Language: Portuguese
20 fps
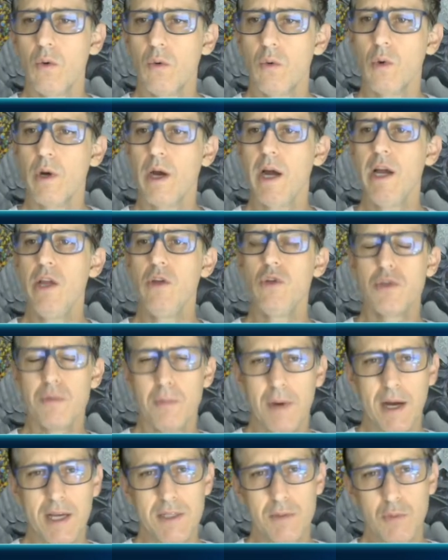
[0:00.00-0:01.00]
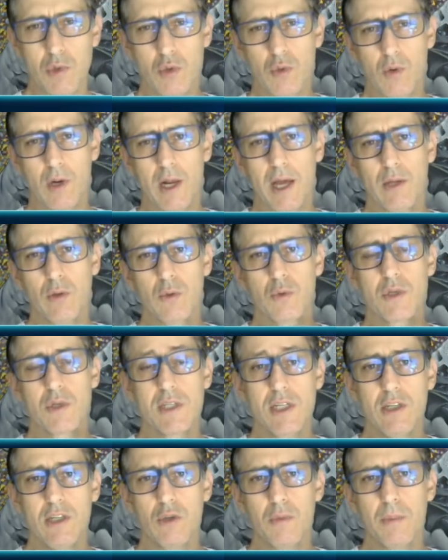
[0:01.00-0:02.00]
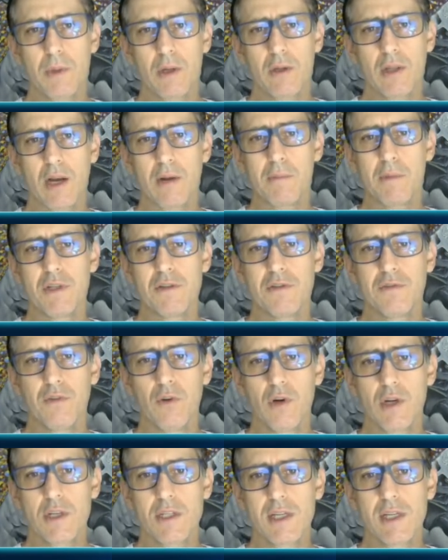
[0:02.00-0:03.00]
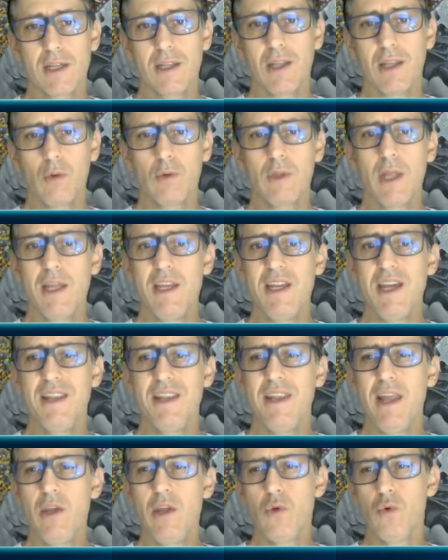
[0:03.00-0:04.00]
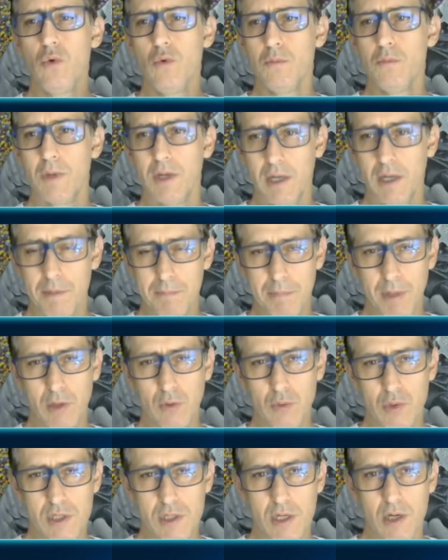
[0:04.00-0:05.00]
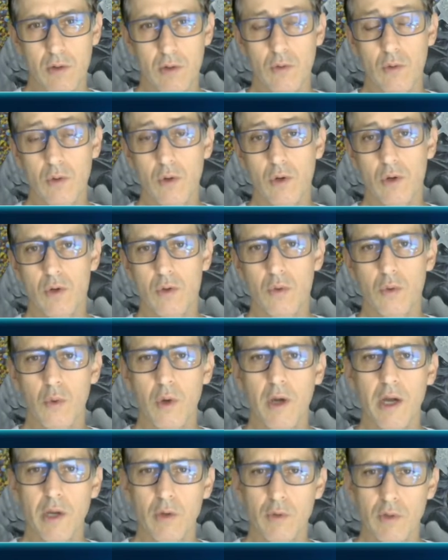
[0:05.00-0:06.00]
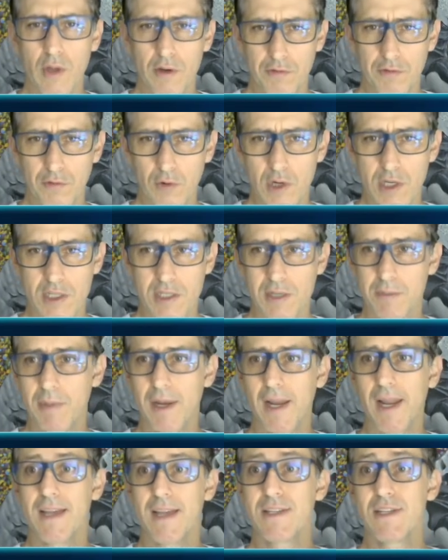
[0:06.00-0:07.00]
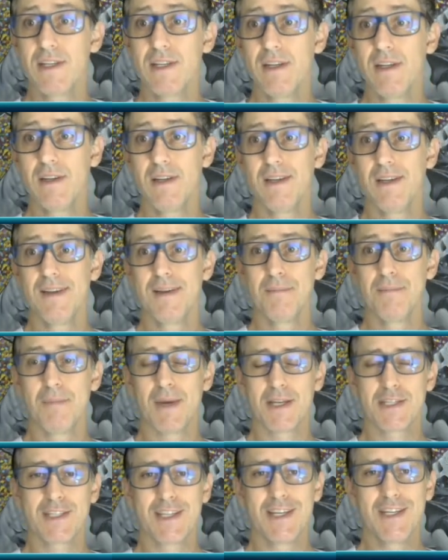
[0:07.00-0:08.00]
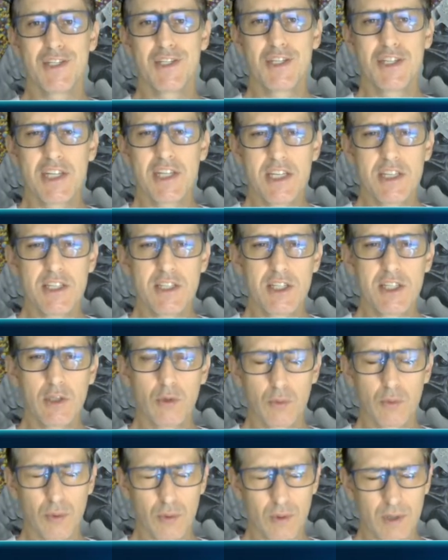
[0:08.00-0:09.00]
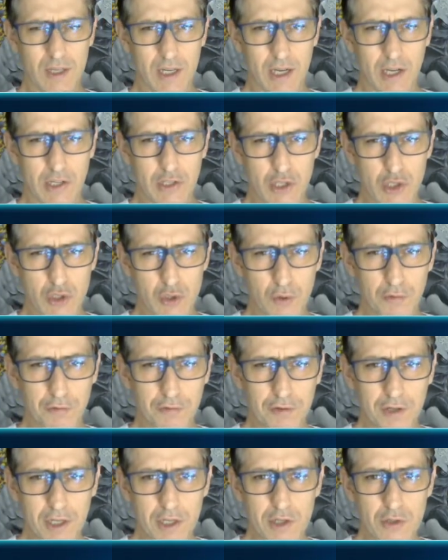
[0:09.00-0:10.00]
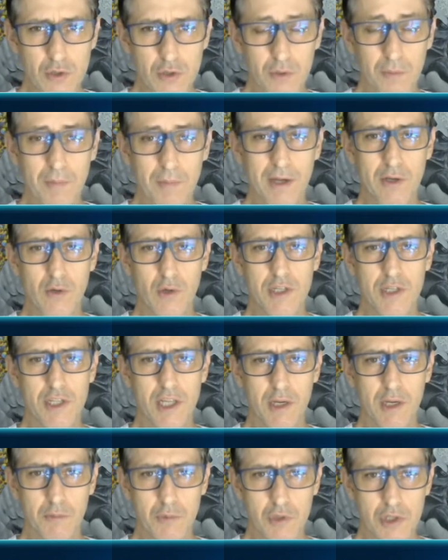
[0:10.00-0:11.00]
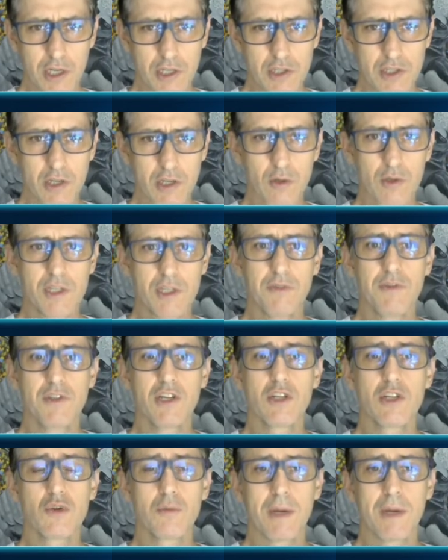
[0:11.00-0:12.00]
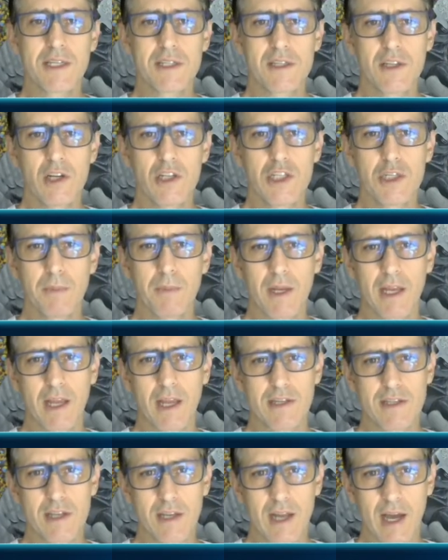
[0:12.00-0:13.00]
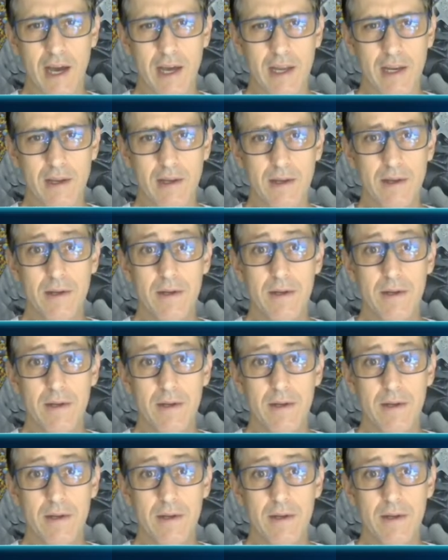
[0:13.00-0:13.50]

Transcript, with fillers: o ganho de massa muscular induzido pelo treinamento de força não teria nenhuma repercussão no ganho da força. Parece bastante esquisito a gente ouvir isso, mas nós temos gente, inclusive gente com bastante experiência na área,